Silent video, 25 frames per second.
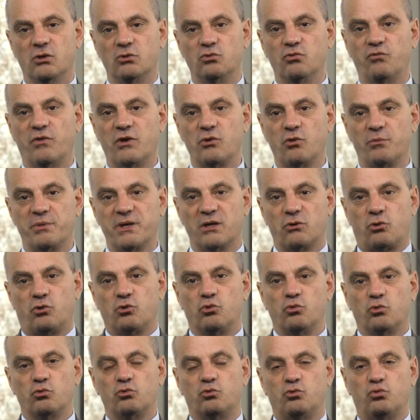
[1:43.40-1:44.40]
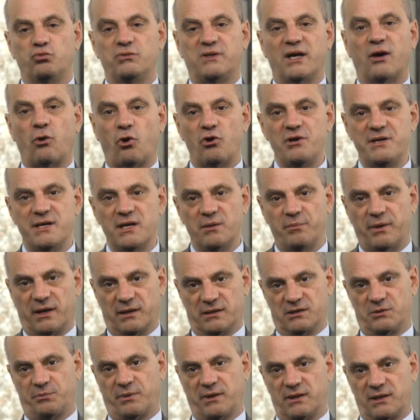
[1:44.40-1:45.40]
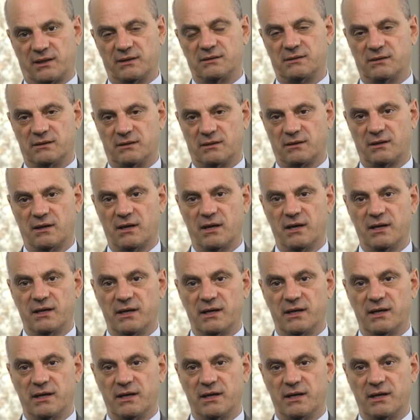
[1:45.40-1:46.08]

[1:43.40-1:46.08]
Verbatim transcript: Nous voyons bien que donc tout est relié par l'esprit critique.